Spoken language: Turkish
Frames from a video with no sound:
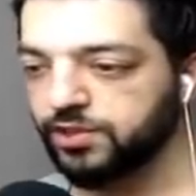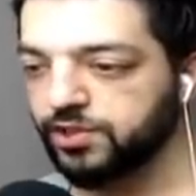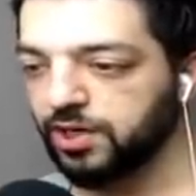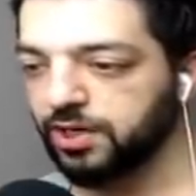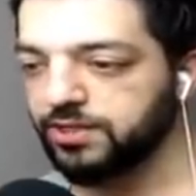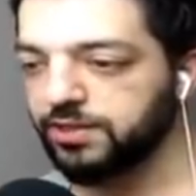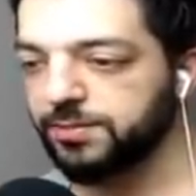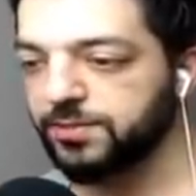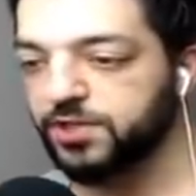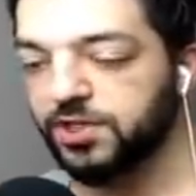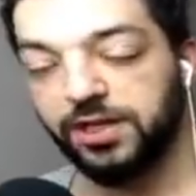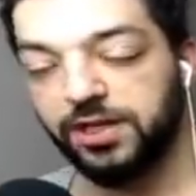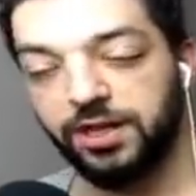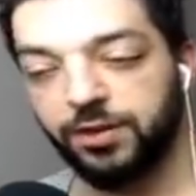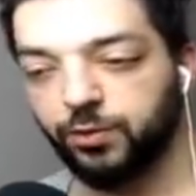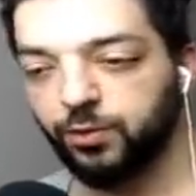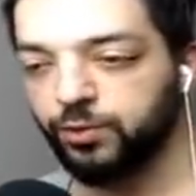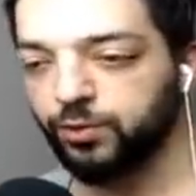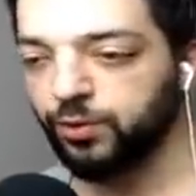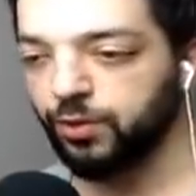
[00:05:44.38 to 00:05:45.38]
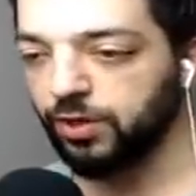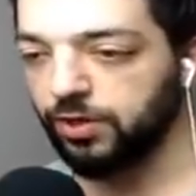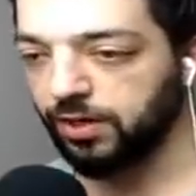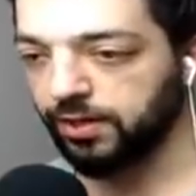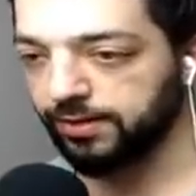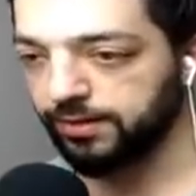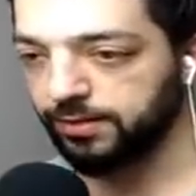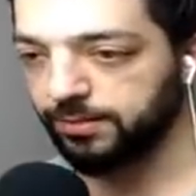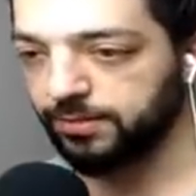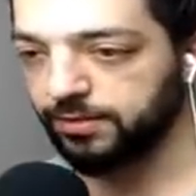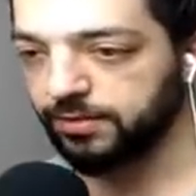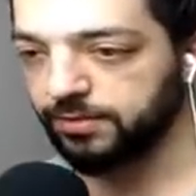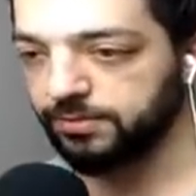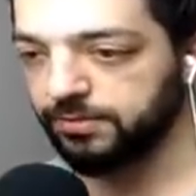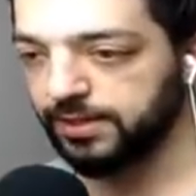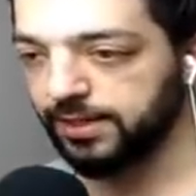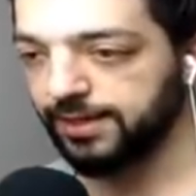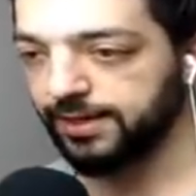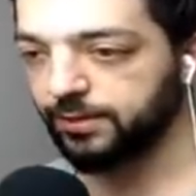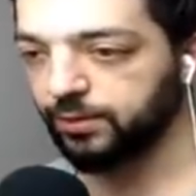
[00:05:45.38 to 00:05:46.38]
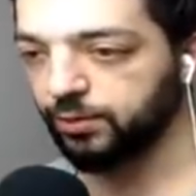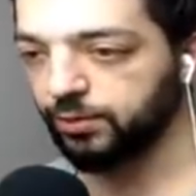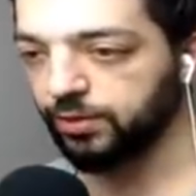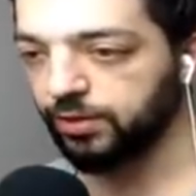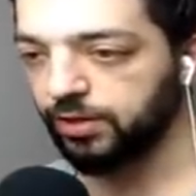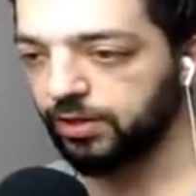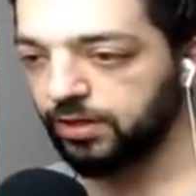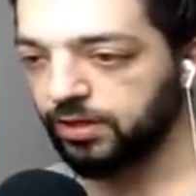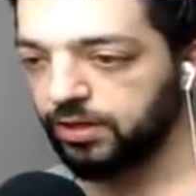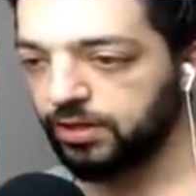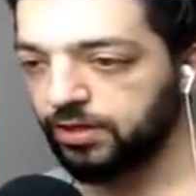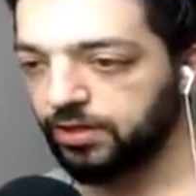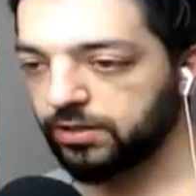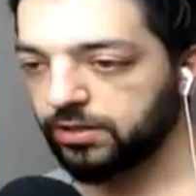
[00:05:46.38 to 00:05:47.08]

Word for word: İçeride bir şeyler oluyor. Anlamadım neler oluyor.